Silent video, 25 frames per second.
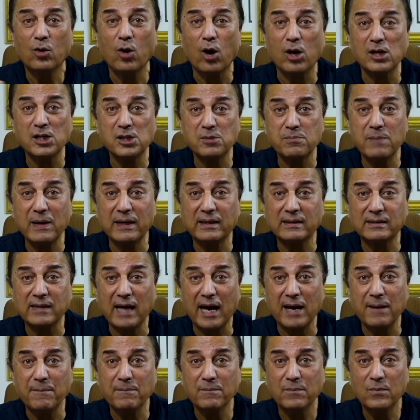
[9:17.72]
कॉस्मिक
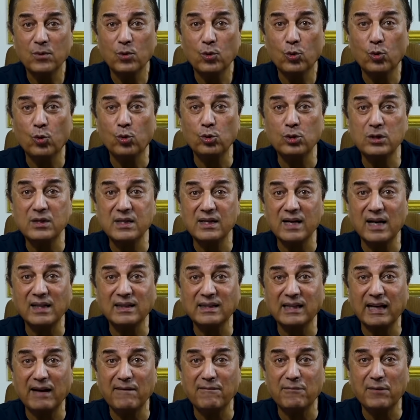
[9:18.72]
टाइम
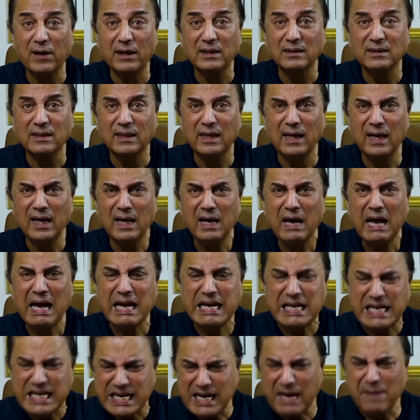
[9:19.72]
कुदरत के वक्त के
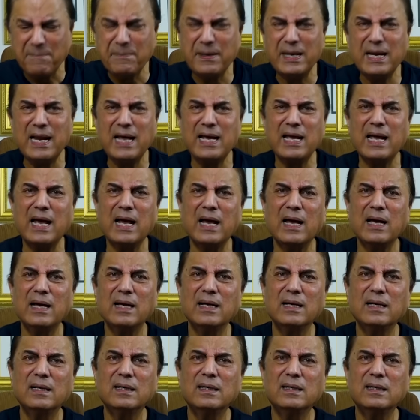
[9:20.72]
ये भी नहीं है